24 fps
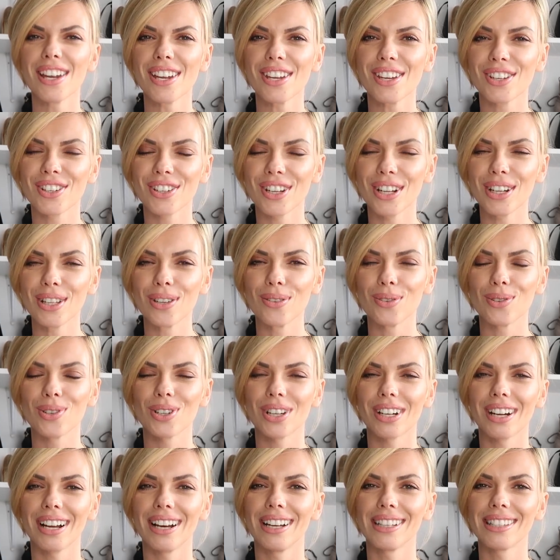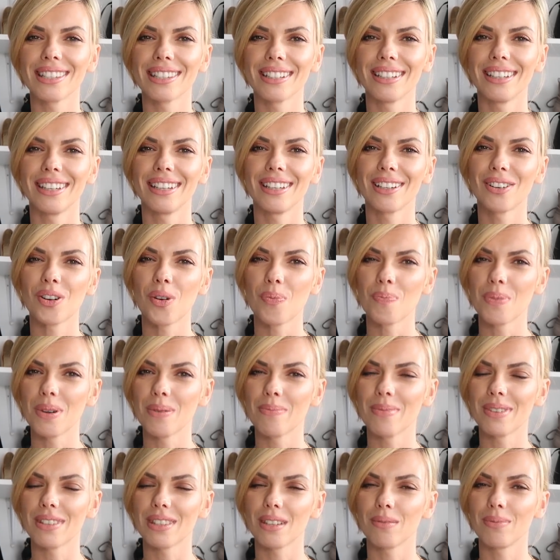I jeżeli już raz e,
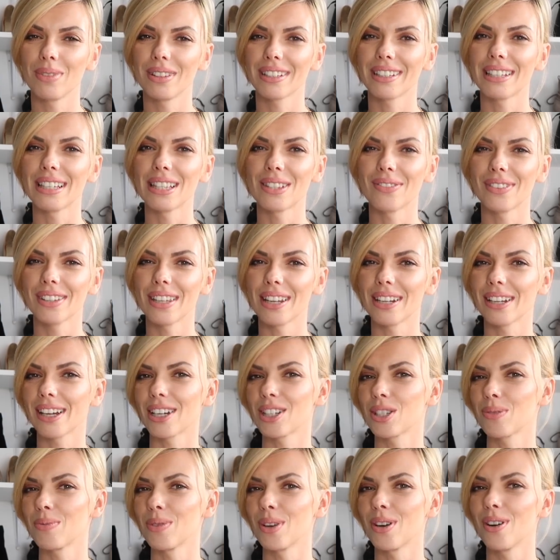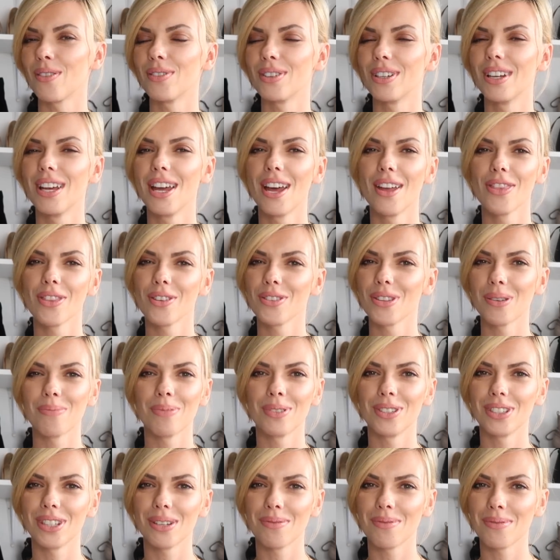kupimy sobie taki sweter kaszmirowy, to nie
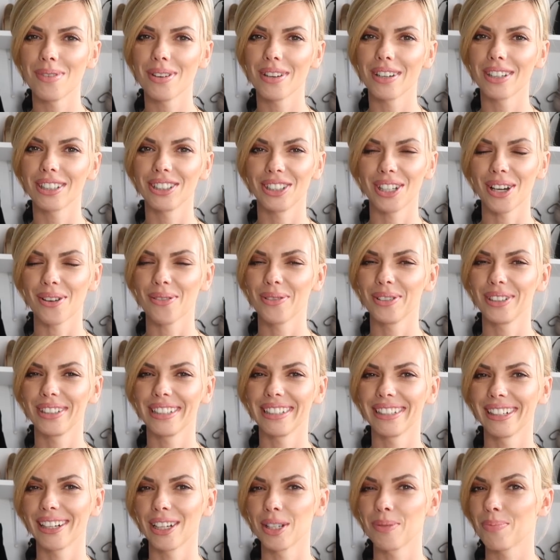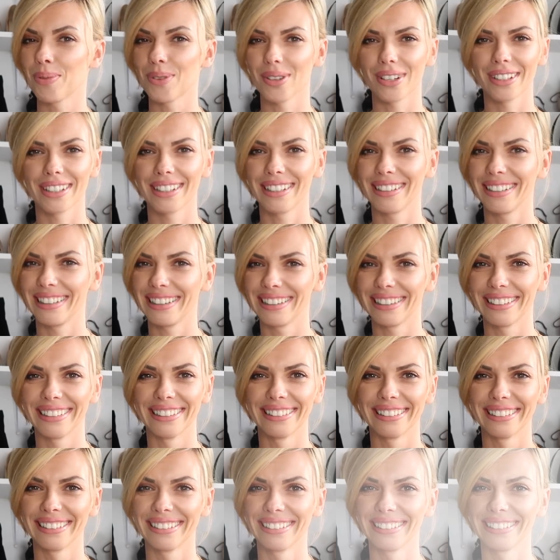będziemy chciały sięgać po żaden
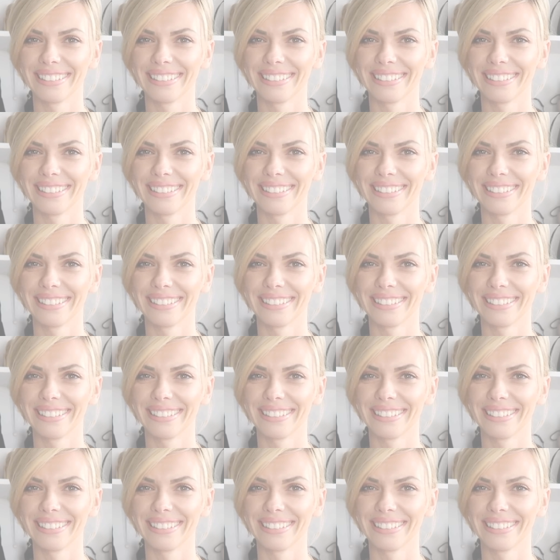inny